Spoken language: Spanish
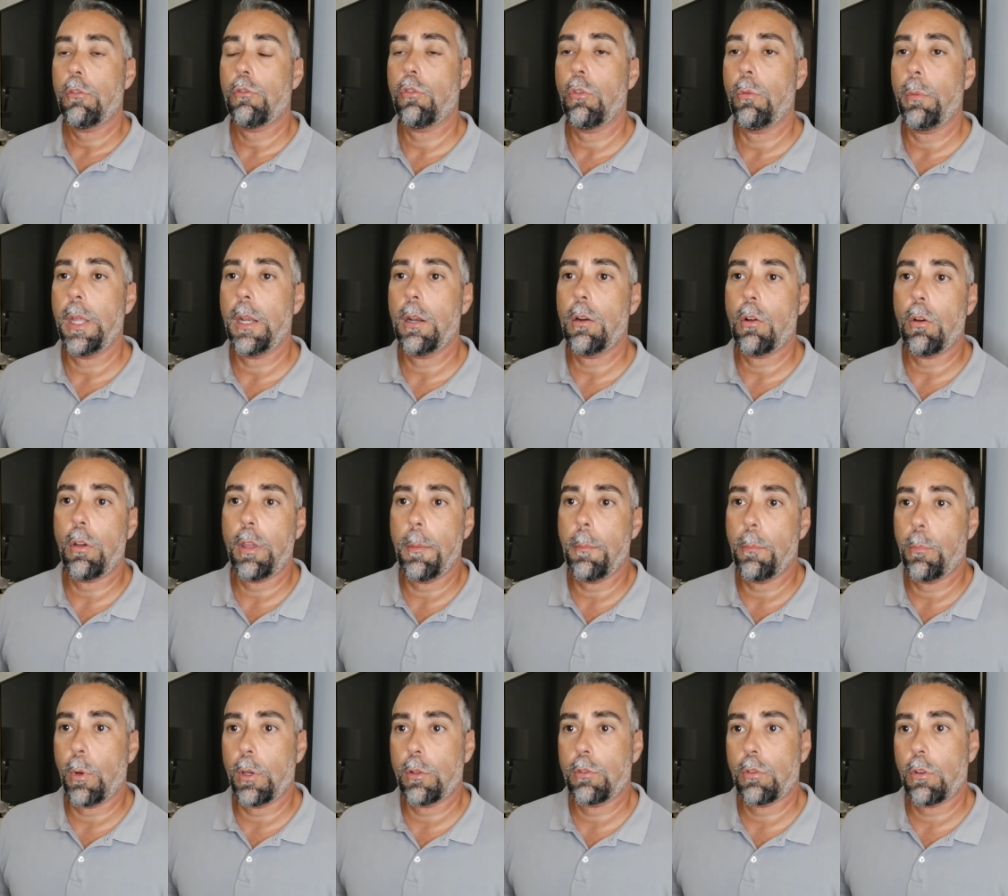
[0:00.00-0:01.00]
subir los
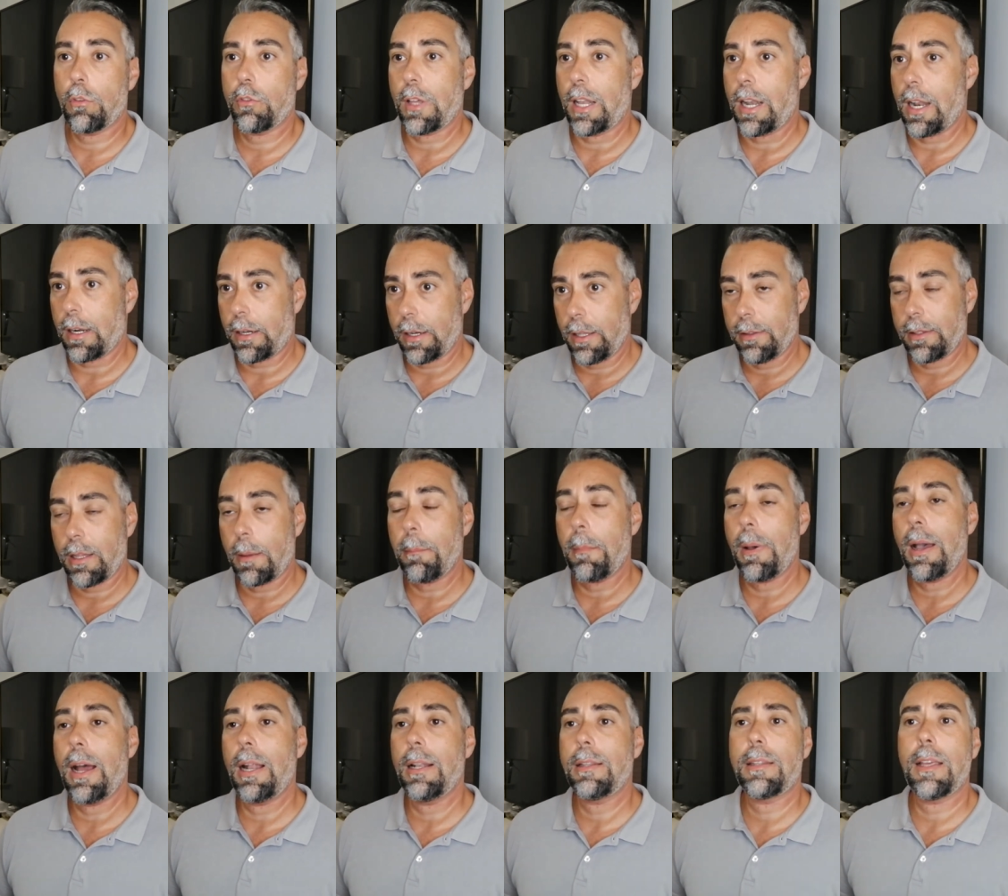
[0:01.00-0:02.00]
impuestos a las rentas
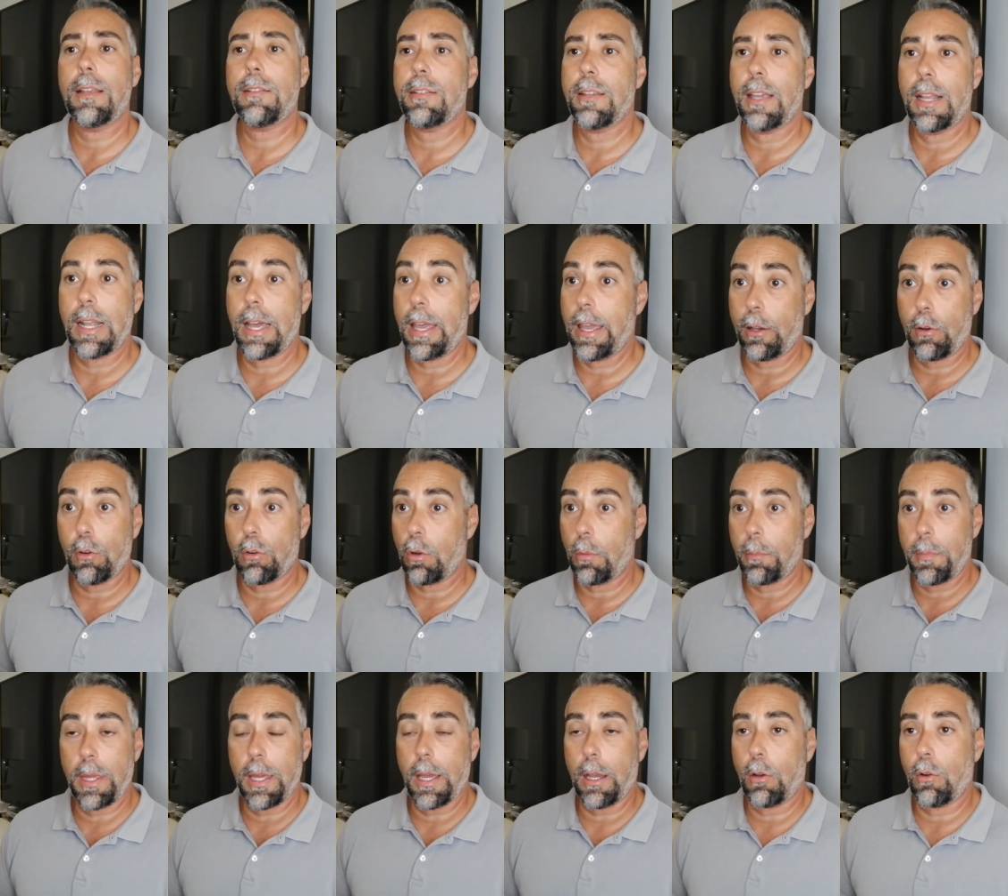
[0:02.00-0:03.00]
más altas y a las
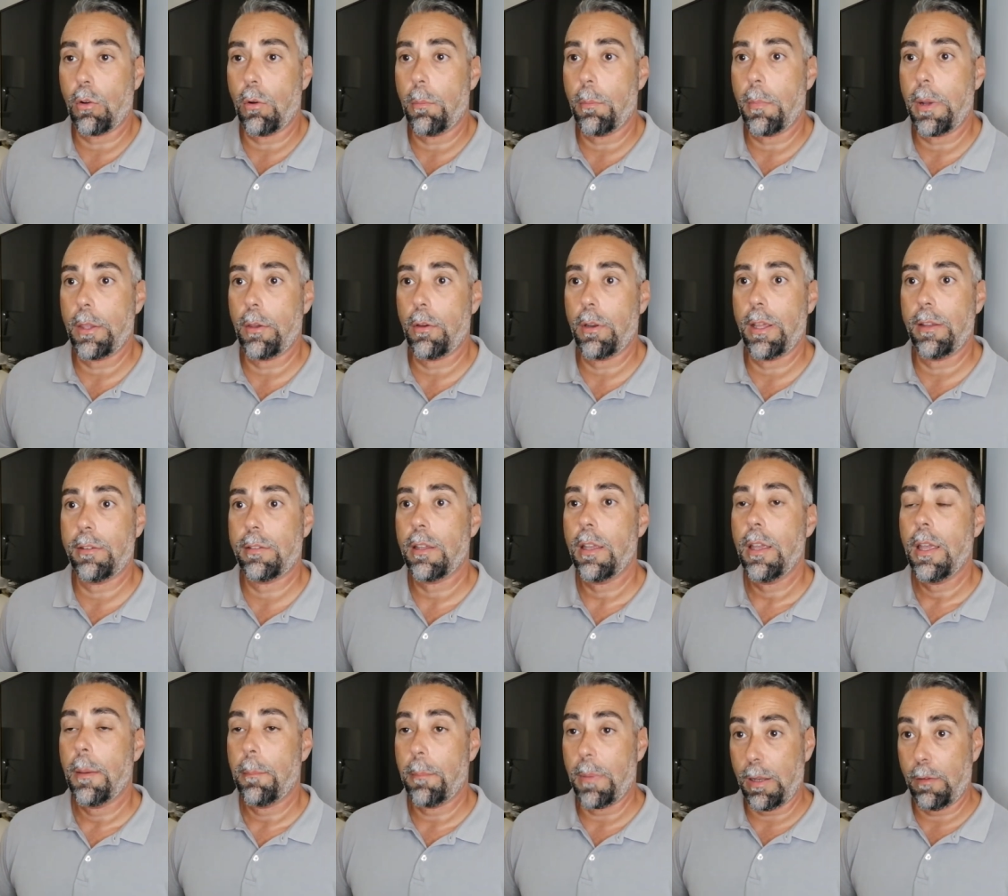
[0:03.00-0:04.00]
economías con
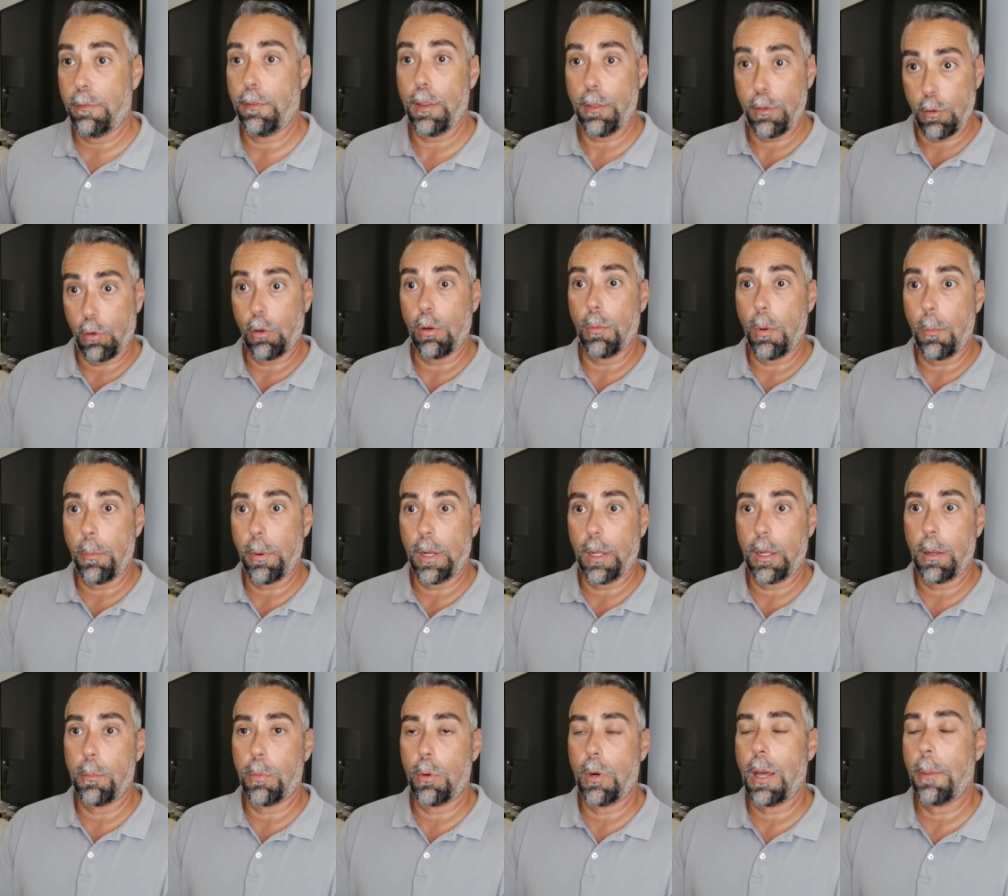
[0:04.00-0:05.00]
mayores beneficios, como por
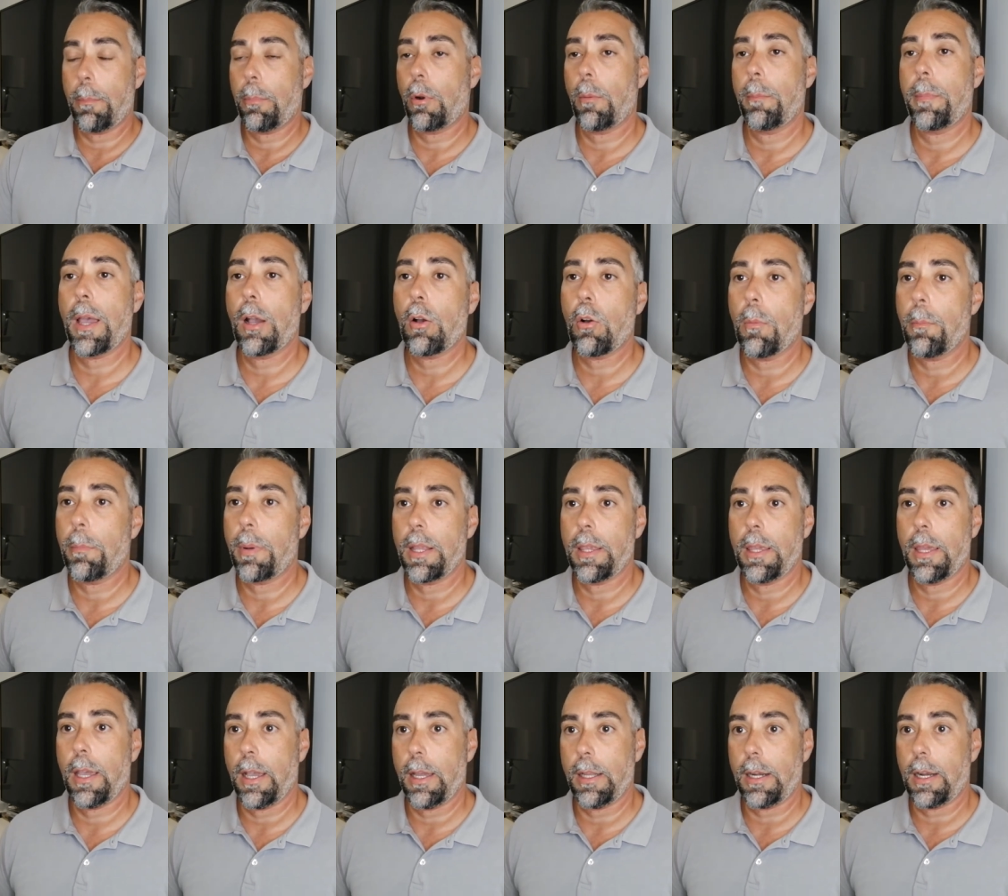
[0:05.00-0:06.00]
ejemplo las propias
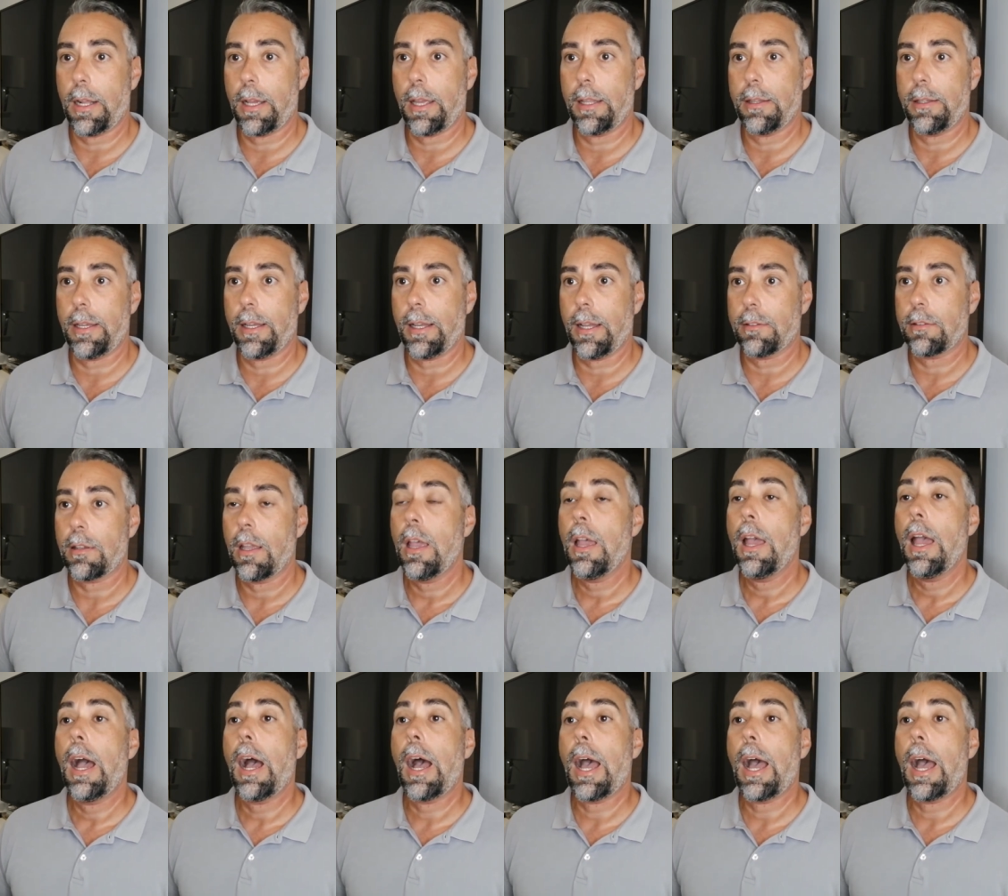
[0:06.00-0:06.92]
compañías energéticas.